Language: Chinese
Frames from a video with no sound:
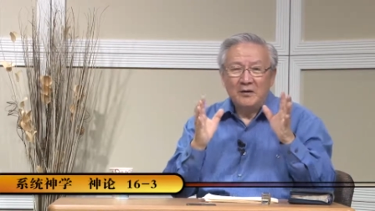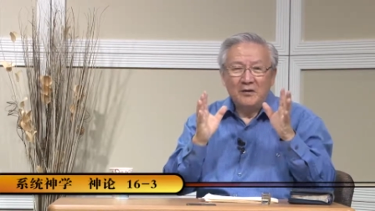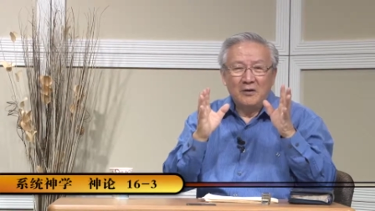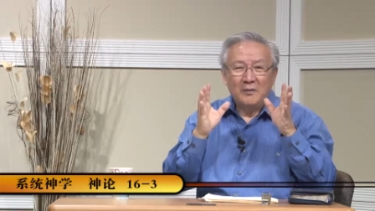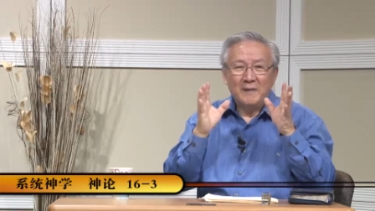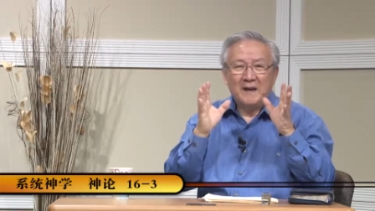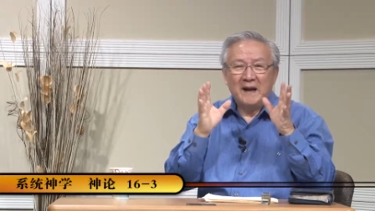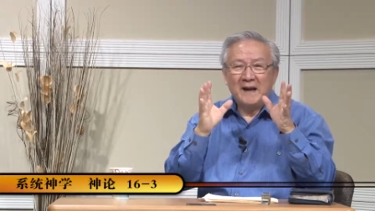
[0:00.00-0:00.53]

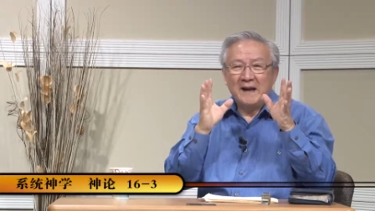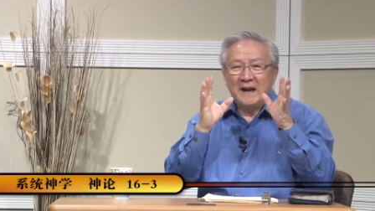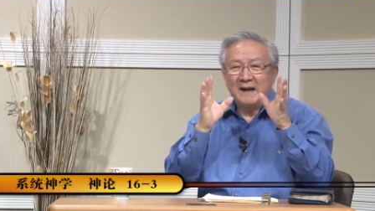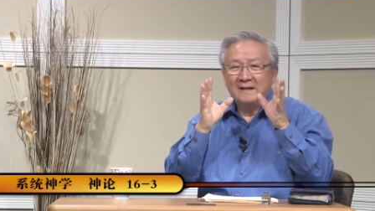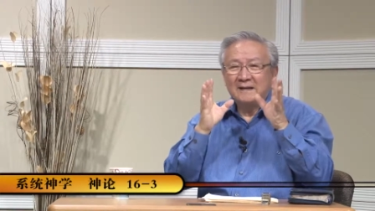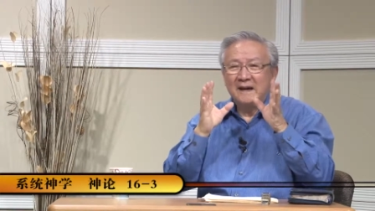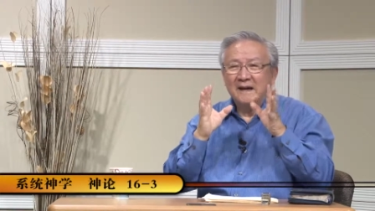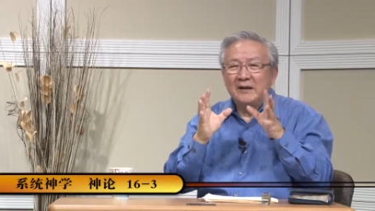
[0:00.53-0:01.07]
我们看到
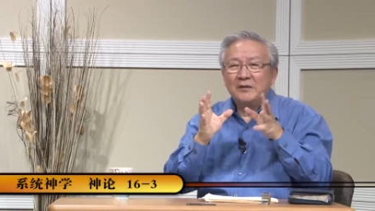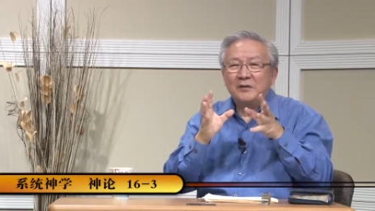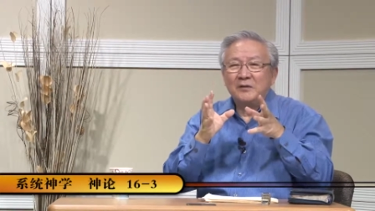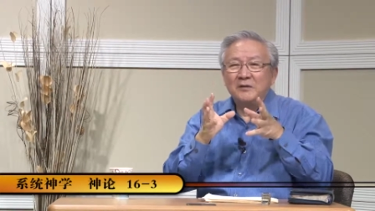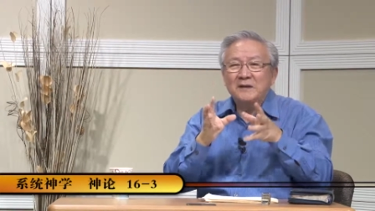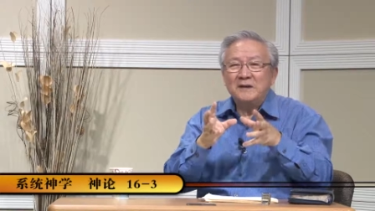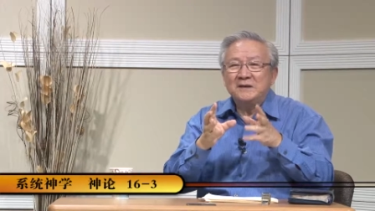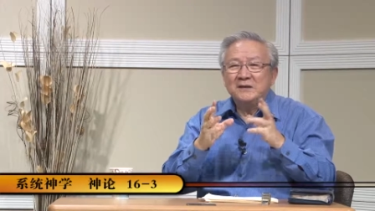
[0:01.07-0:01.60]
按照他的
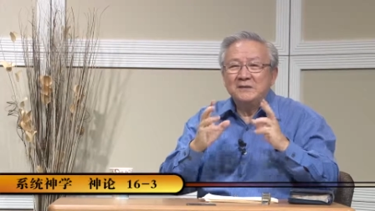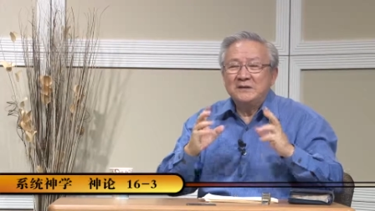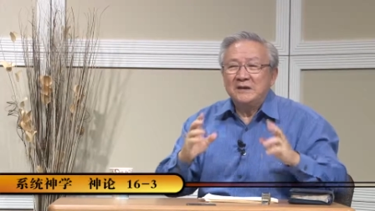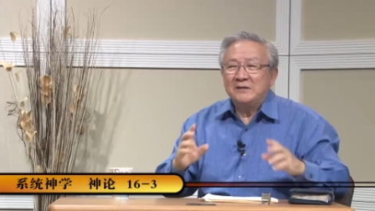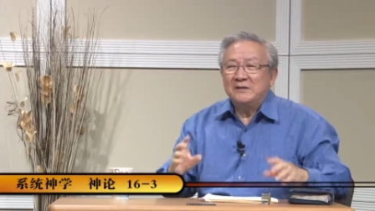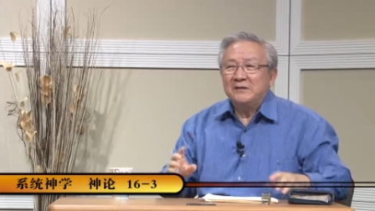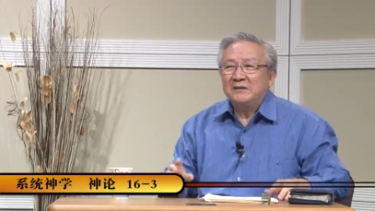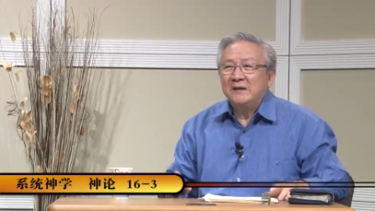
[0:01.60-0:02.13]
用意去
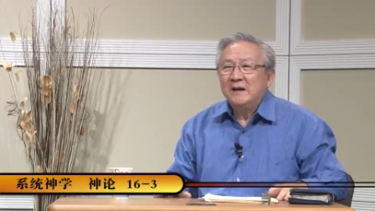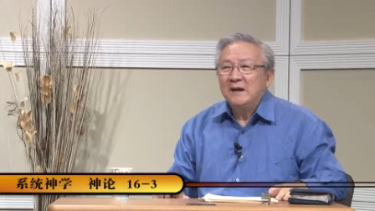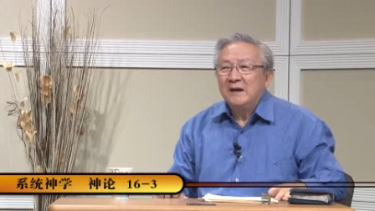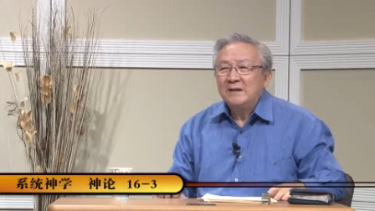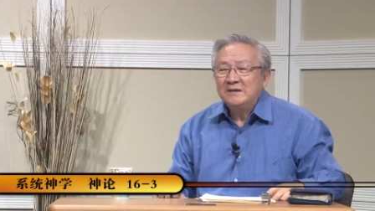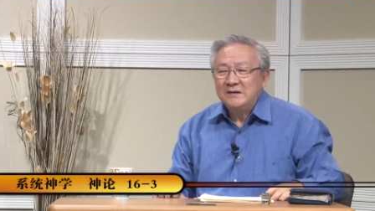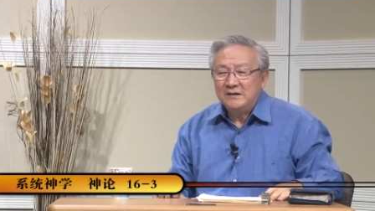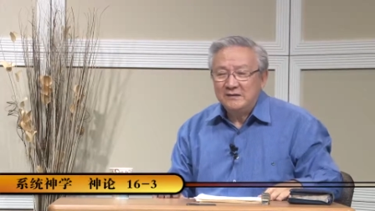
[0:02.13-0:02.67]
解释
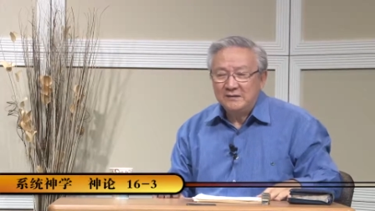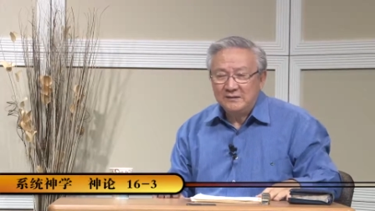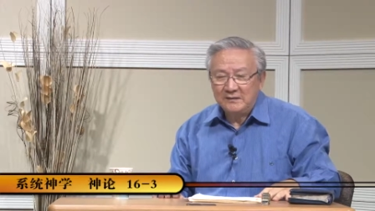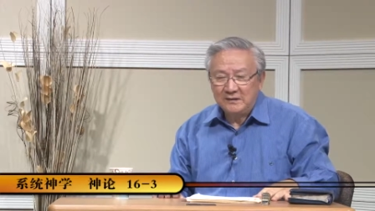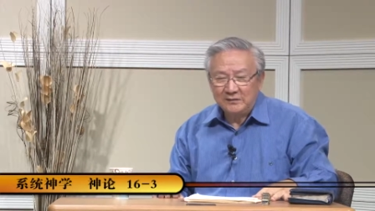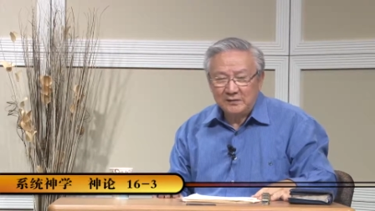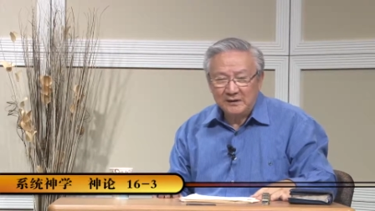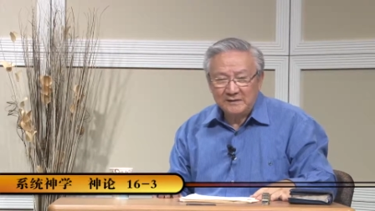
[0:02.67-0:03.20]
解释
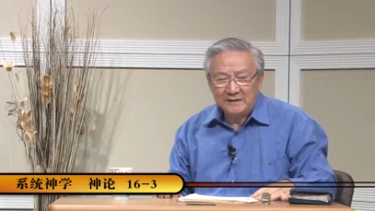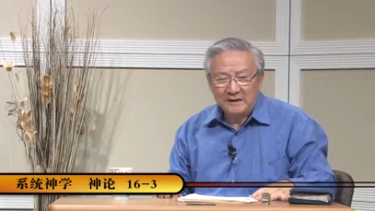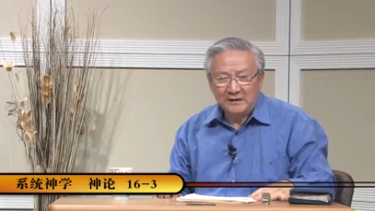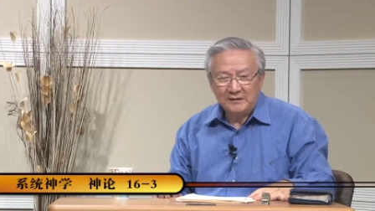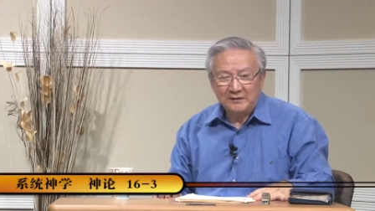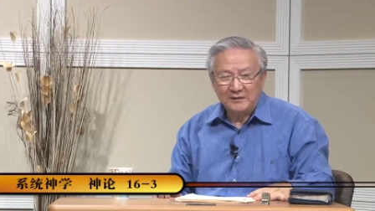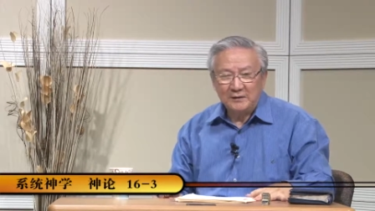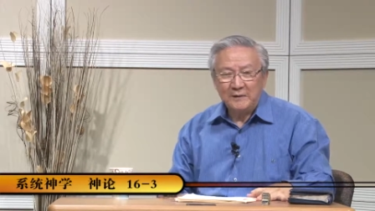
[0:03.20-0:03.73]
这个创造
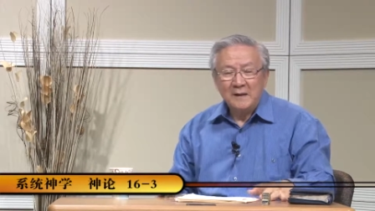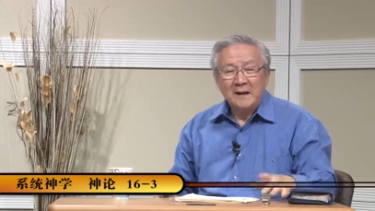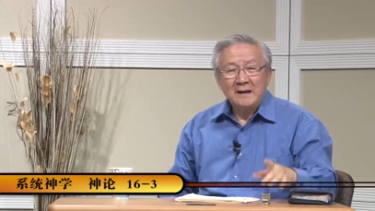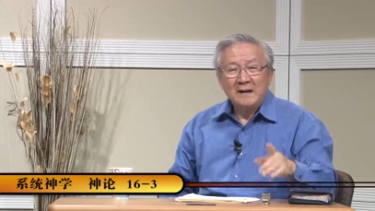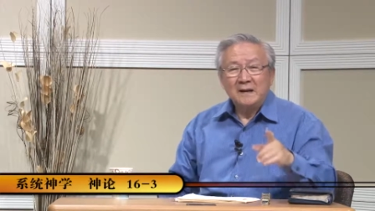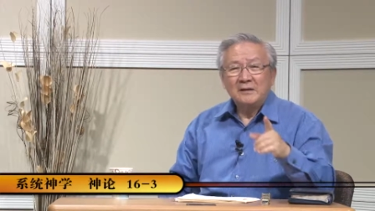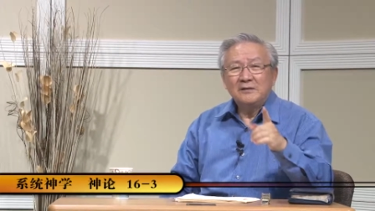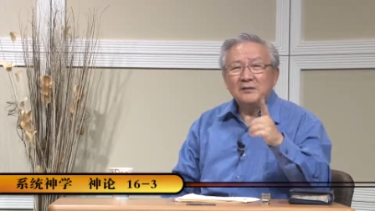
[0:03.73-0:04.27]
的时候，
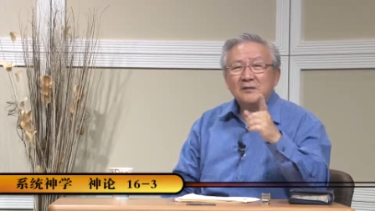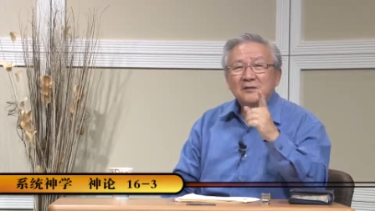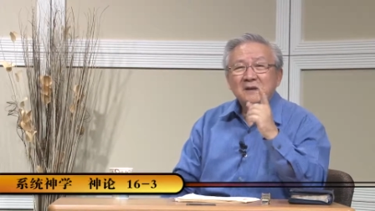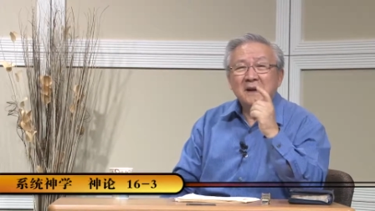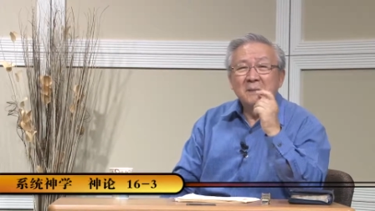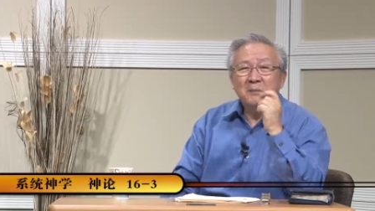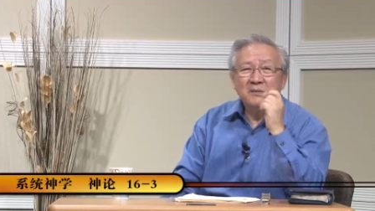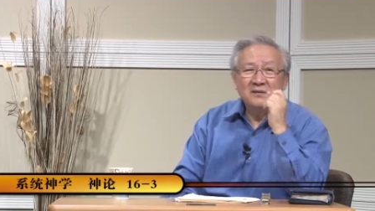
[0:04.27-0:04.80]
它的重
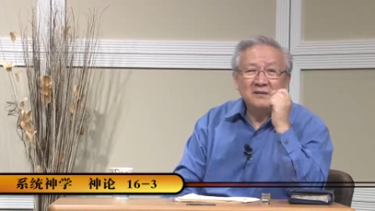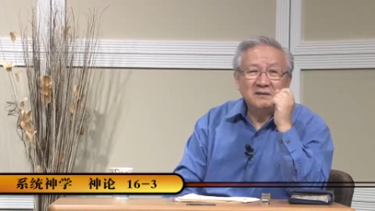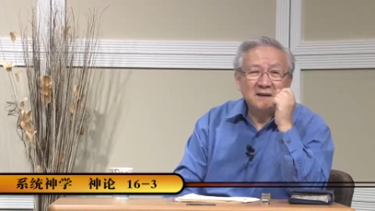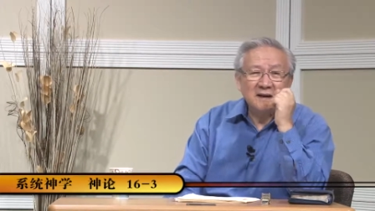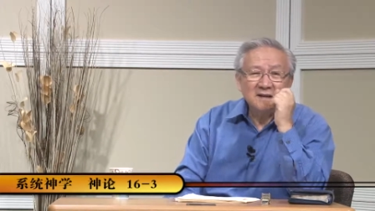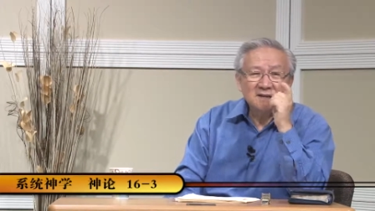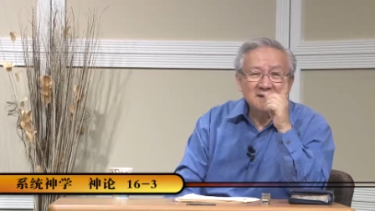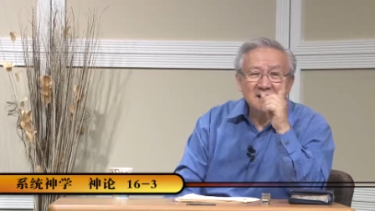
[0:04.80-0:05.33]
点不是
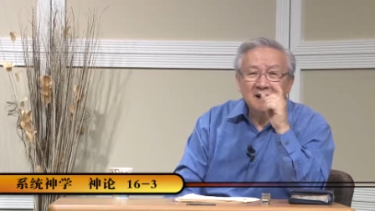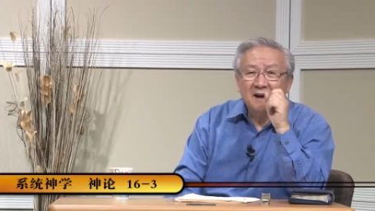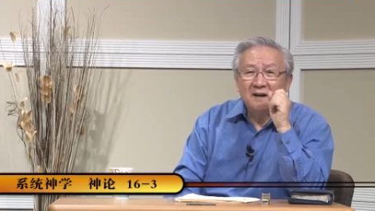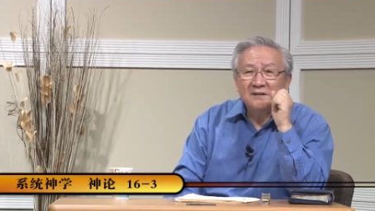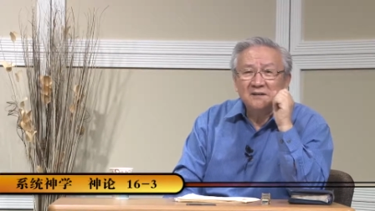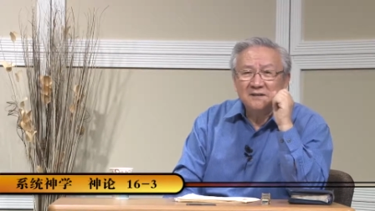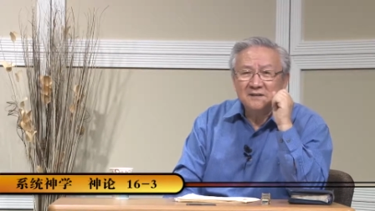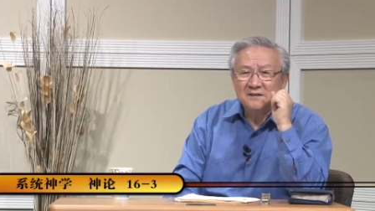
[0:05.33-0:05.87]
在七个
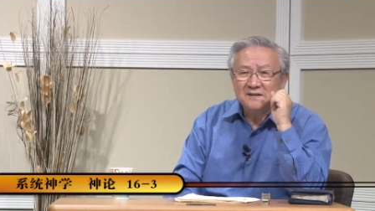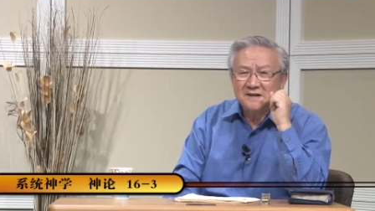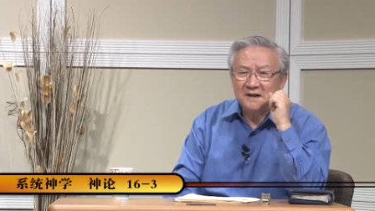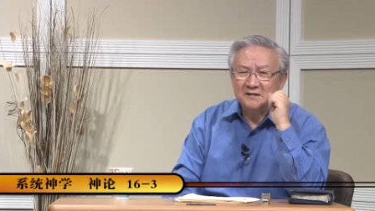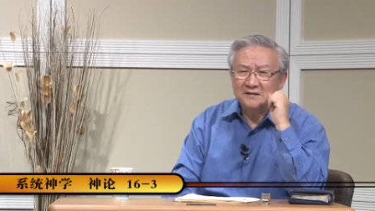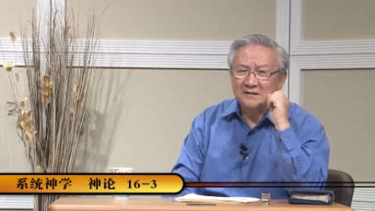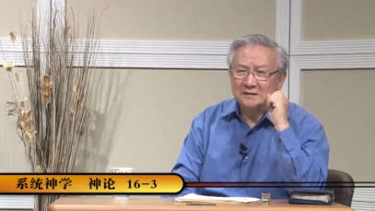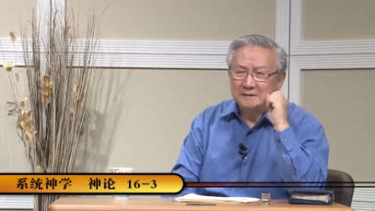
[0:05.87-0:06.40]
二十四
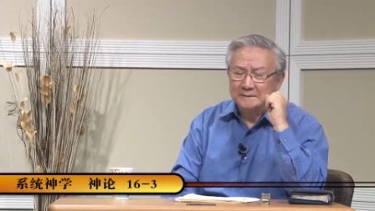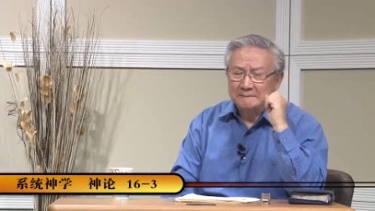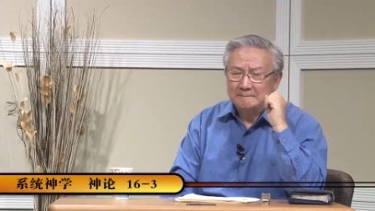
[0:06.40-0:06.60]
小时。